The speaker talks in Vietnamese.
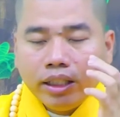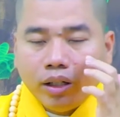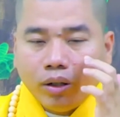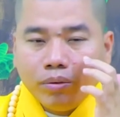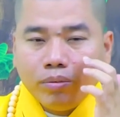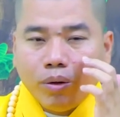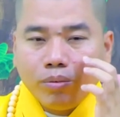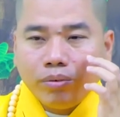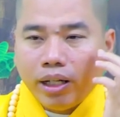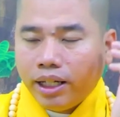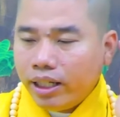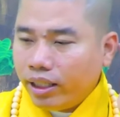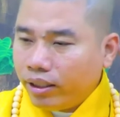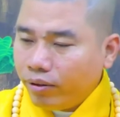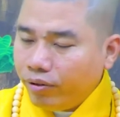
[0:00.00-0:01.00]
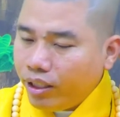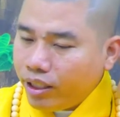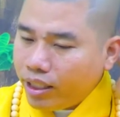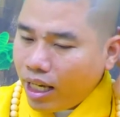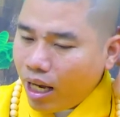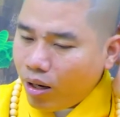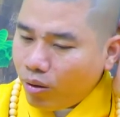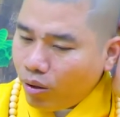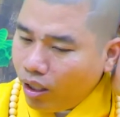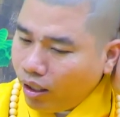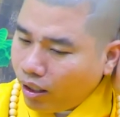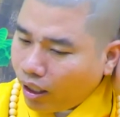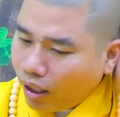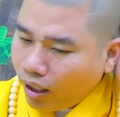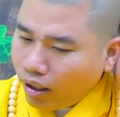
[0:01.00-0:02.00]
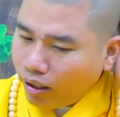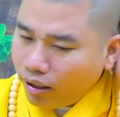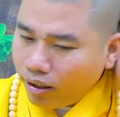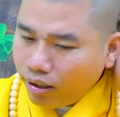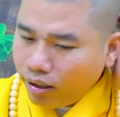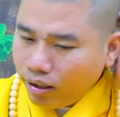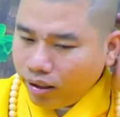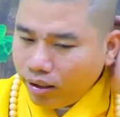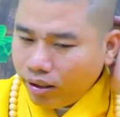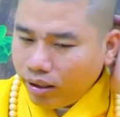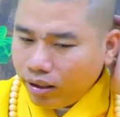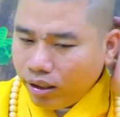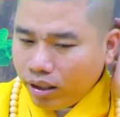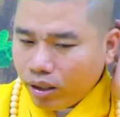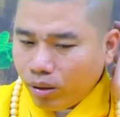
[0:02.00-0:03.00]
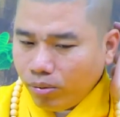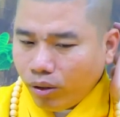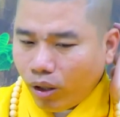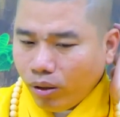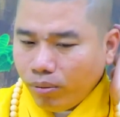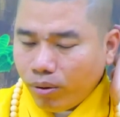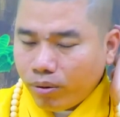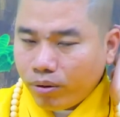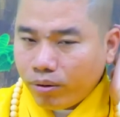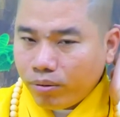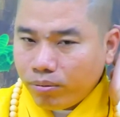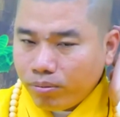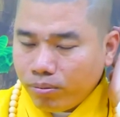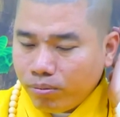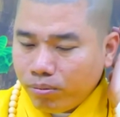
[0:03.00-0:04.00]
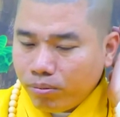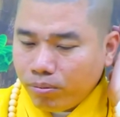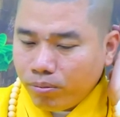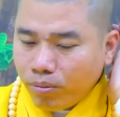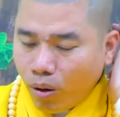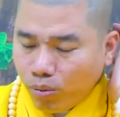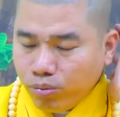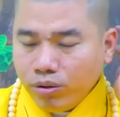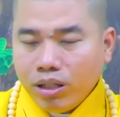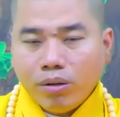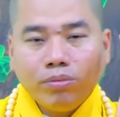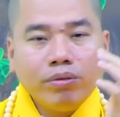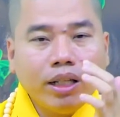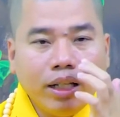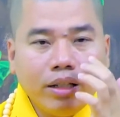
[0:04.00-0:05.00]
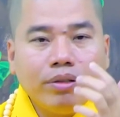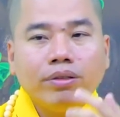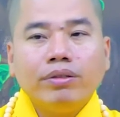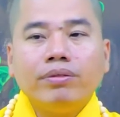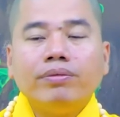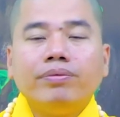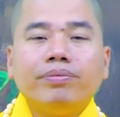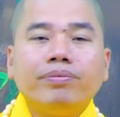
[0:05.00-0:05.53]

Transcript: Khi nổi mụn này là phía sau lưng này nè, nó cũng nổi một giống gì luôn.